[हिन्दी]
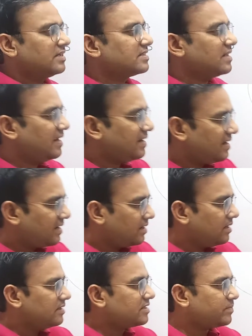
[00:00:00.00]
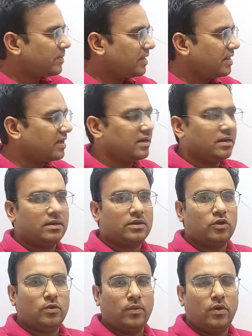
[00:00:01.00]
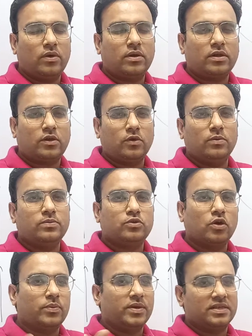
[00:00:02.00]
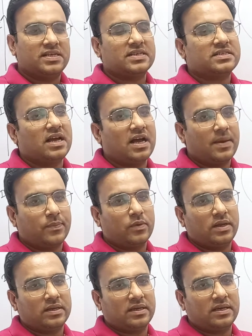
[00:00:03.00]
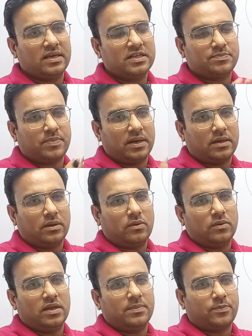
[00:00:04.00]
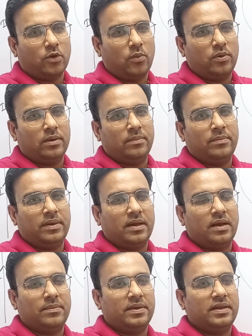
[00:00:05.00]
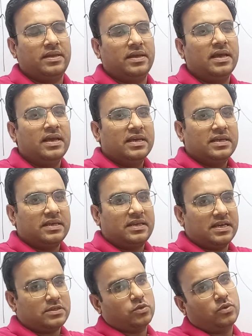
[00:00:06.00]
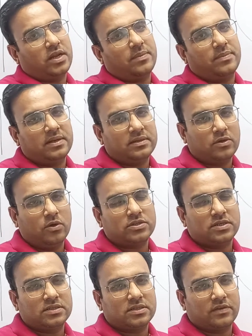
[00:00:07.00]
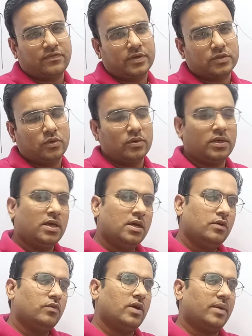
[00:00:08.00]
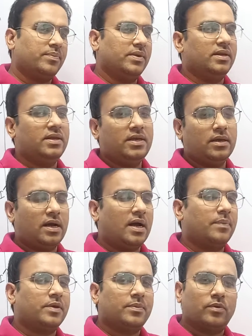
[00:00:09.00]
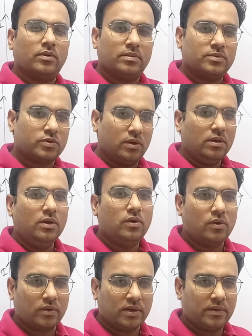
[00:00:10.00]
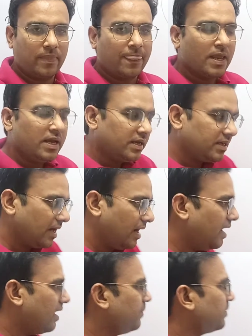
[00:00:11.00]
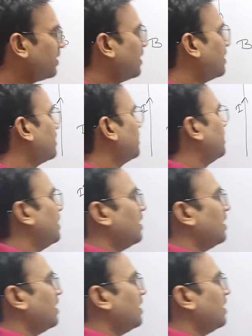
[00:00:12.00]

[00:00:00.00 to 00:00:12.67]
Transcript: सिलेंड्रिकल स्पेरिकल क्यूबोइड क्यूब जो भी जैसा आपको लगे कि इस पर्टिकुलर प्रॉब्लम में हमें लिए ये सूटेबल क्वेश्चन सरफेस होगी वो आपने ली आपकी प्रॉब्लम सॉल्व हो गई यहाँ हम क्या कर रहे हैं